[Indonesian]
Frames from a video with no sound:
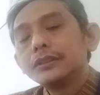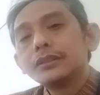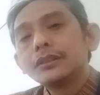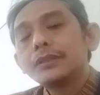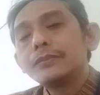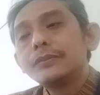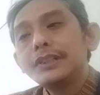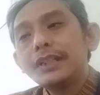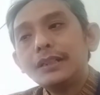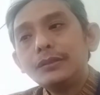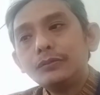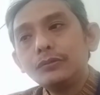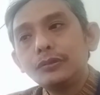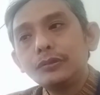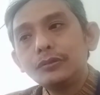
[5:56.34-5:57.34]

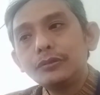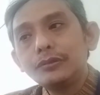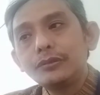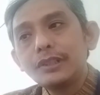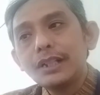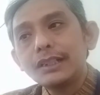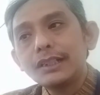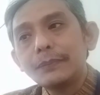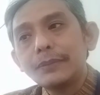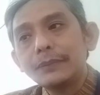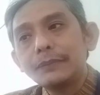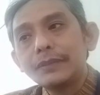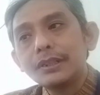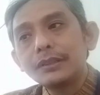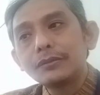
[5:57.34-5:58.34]
Kemudian unsur-unsur yang
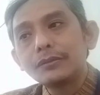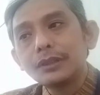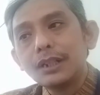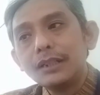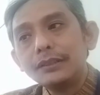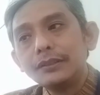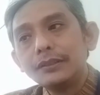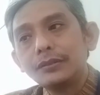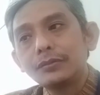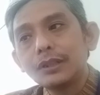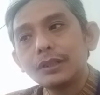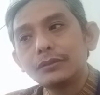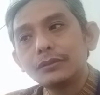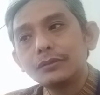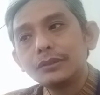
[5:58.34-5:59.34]
dapat menentukan
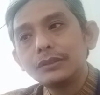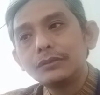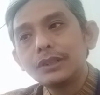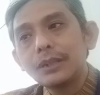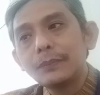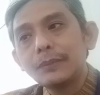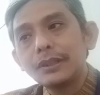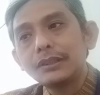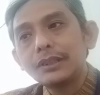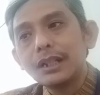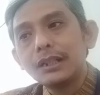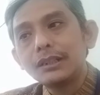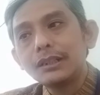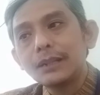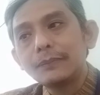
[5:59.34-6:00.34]
sesuatu itu dapat
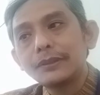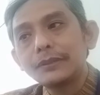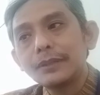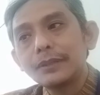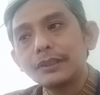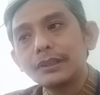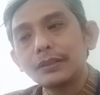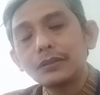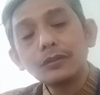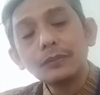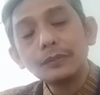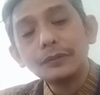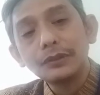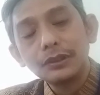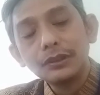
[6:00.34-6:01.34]
dianggap sebagai
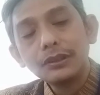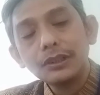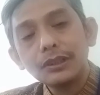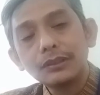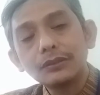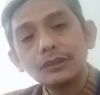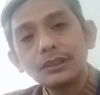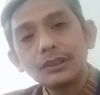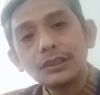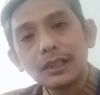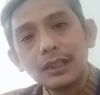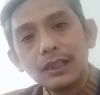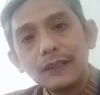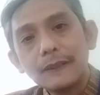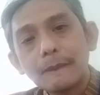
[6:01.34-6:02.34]
korupsi atau
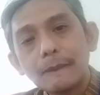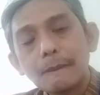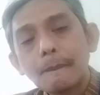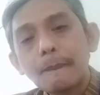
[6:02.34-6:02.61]
tidak.